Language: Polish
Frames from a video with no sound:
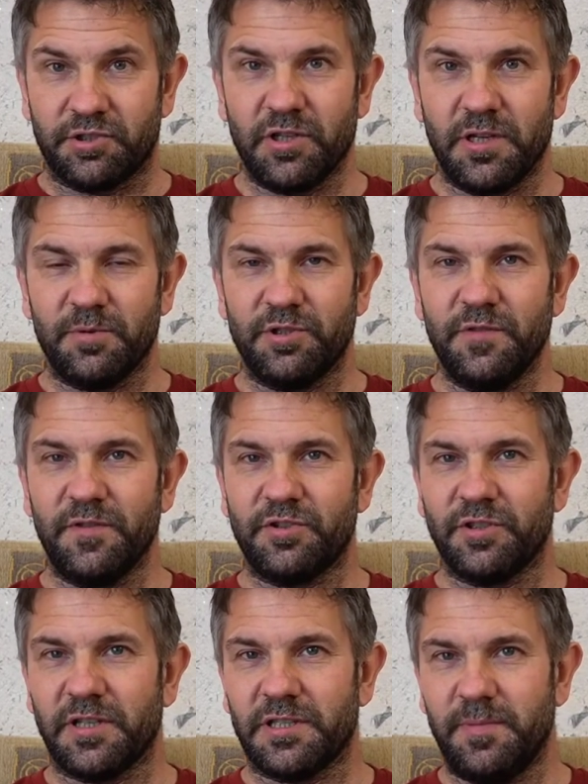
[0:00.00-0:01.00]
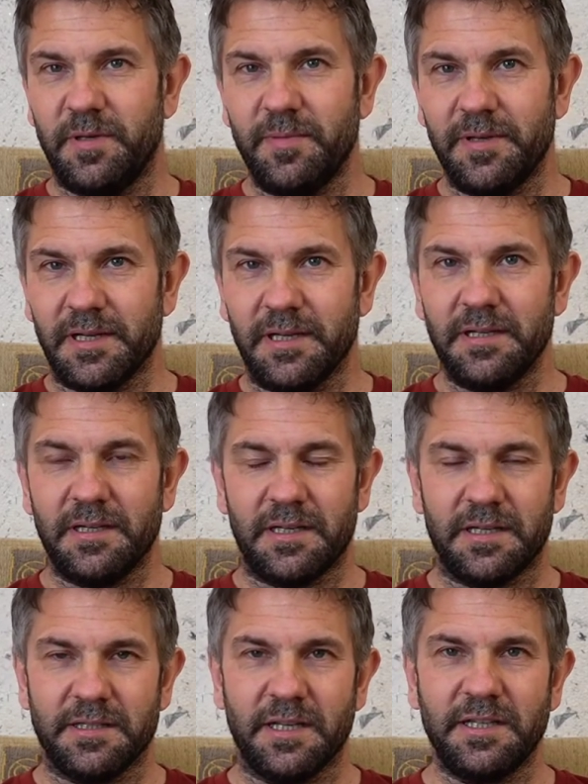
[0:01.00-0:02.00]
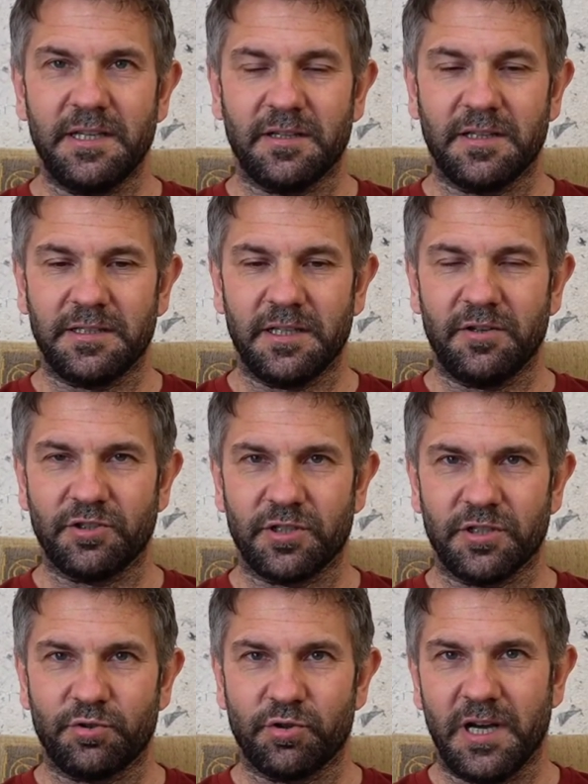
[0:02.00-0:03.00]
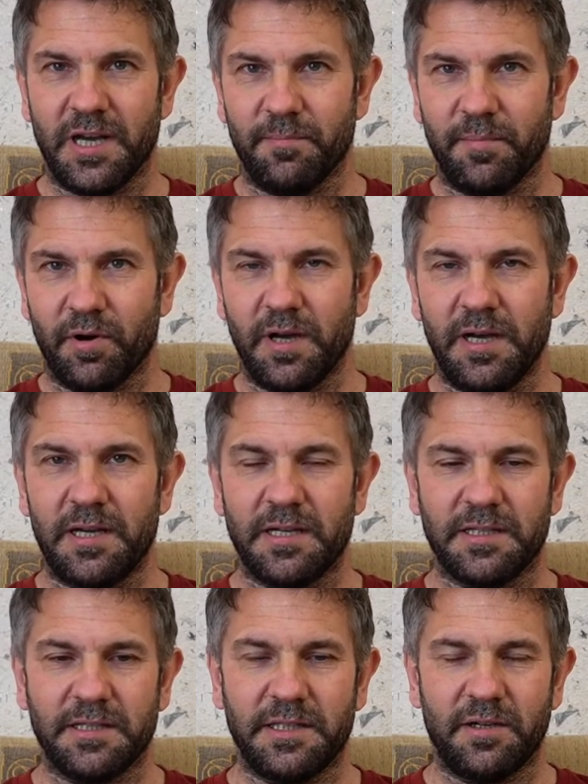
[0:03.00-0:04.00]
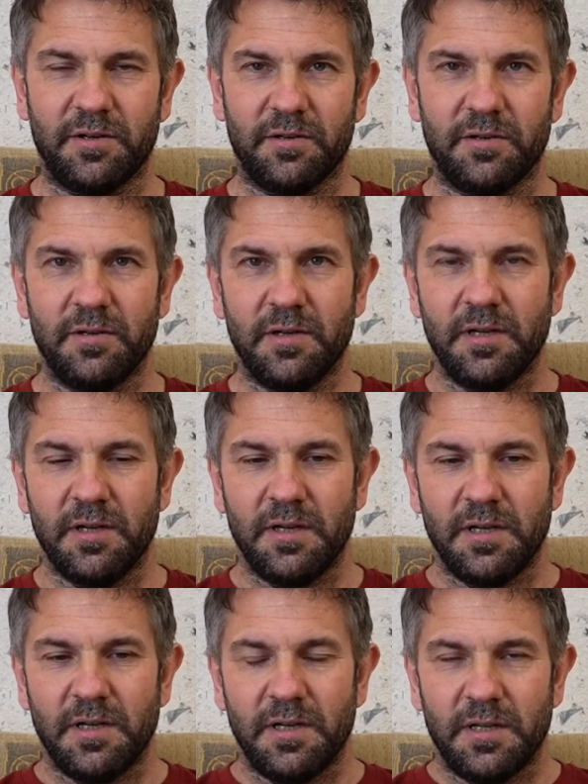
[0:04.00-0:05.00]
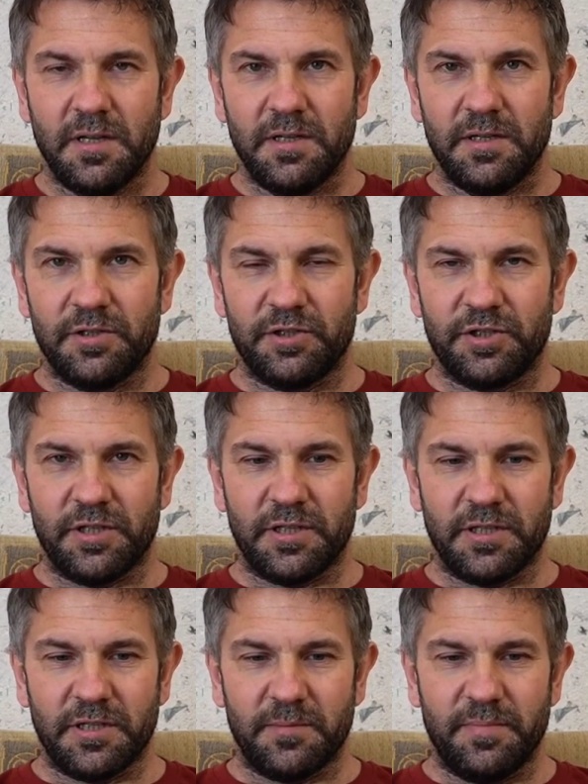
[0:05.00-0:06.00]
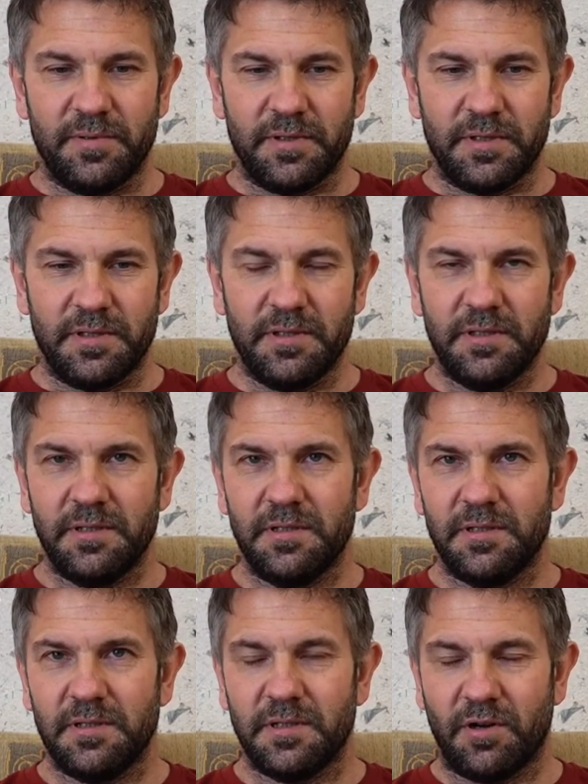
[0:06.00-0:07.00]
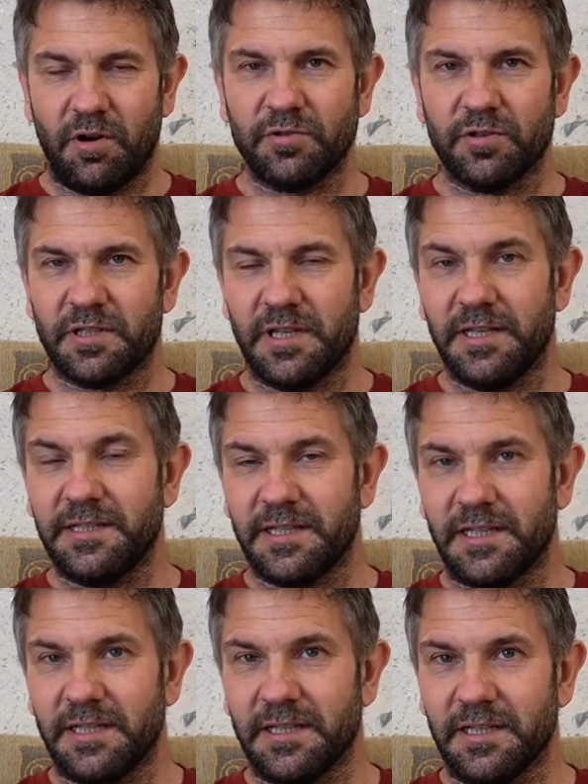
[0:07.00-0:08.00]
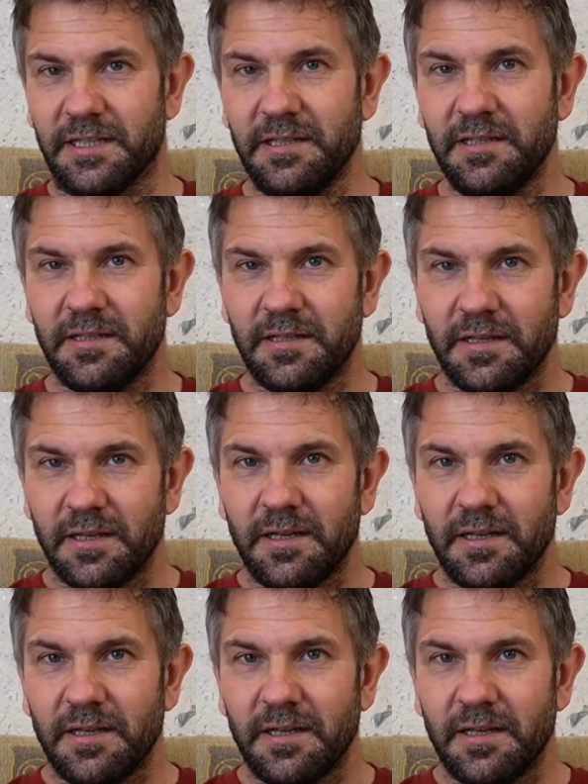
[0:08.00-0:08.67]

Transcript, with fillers: Zacząłem o dziwo czytać Biblię, ale nie tylko dlatego, że szukałem Boga, ale dlatego, żeby chodząc na lekcje religii